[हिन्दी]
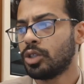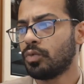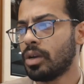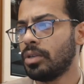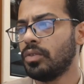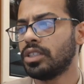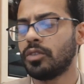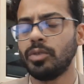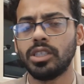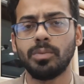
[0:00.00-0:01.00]
तो फैमिली
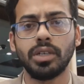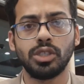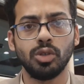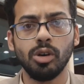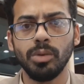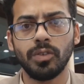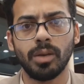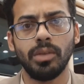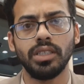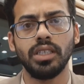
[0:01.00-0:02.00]
विजिट वीज़ा पर जो भी
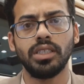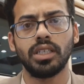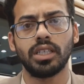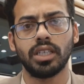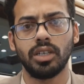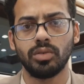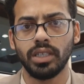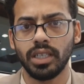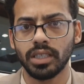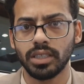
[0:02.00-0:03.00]
फैमिली थी जिनका ताल्लुक
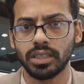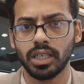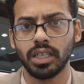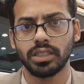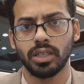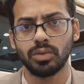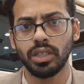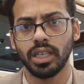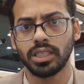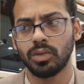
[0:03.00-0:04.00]
इंडिया से था
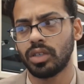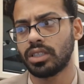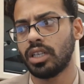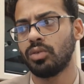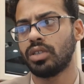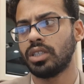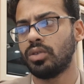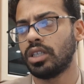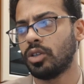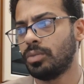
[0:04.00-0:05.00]
साउथ इंडिया से उनका ताल्लुक था
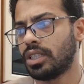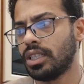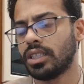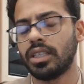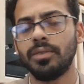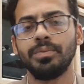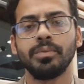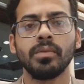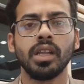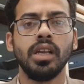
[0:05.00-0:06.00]
जिन्होंने कॉमेंट किया था
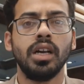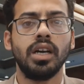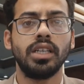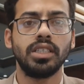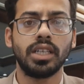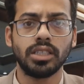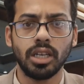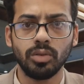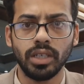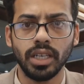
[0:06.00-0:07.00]
जिनका
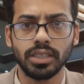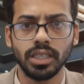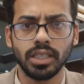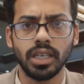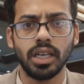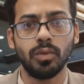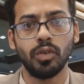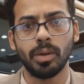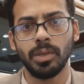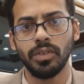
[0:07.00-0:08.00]
ताल्लुक इंडिया से था
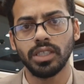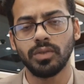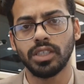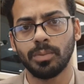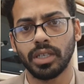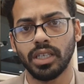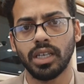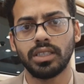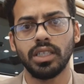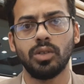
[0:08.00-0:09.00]
वो फैमिली विजिट वीज़ा पर
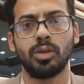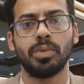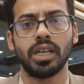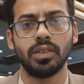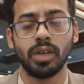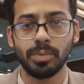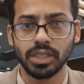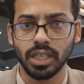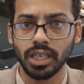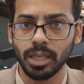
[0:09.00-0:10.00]
यहाँ थे और
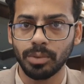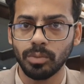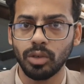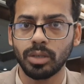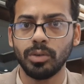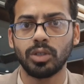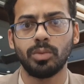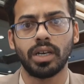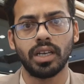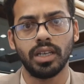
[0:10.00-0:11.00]
वापस चले गए अपने मुल्क में और
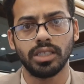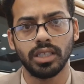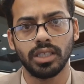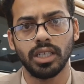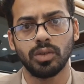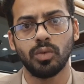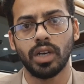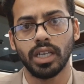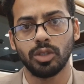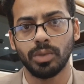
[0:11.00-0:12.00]
दोबारा आना चाहते हैं तो
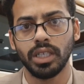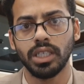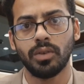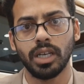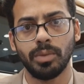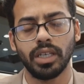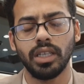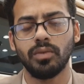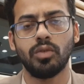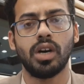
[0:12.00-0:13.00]
वाया दुबई या वाया
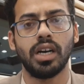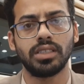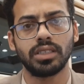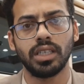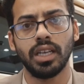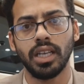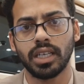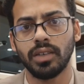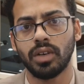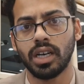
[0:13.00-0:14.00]
बहरीन वो आ सकते हैं
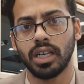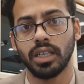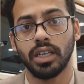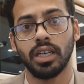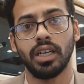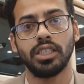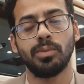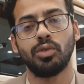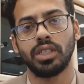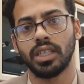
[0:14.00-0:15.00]
लेकिन वहाँ
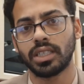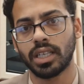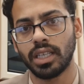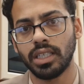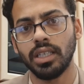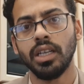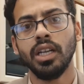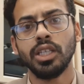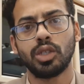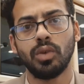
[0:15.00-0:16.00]
जब वो टिकट कराएंगी
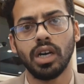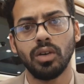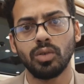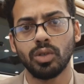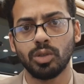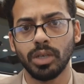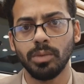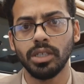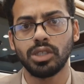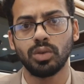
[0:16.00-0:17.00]
तो वहाँ उनको
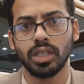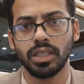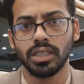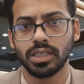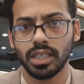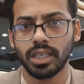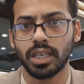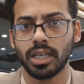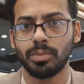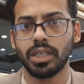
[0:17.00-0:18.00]
दुबई में चौदह दिन स्टे
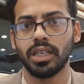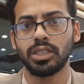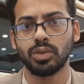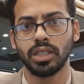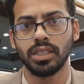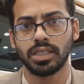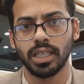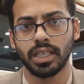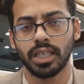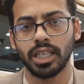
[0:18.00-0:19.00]
करना पड़ेगा चौदह दिन
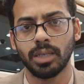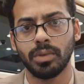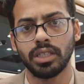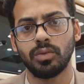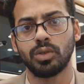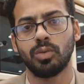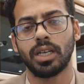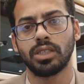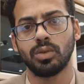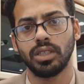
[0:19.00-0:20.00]
स्टे करने के बाद वो
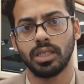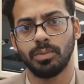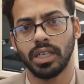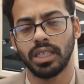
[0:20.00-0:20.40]
दोबारा सऊदी अरब में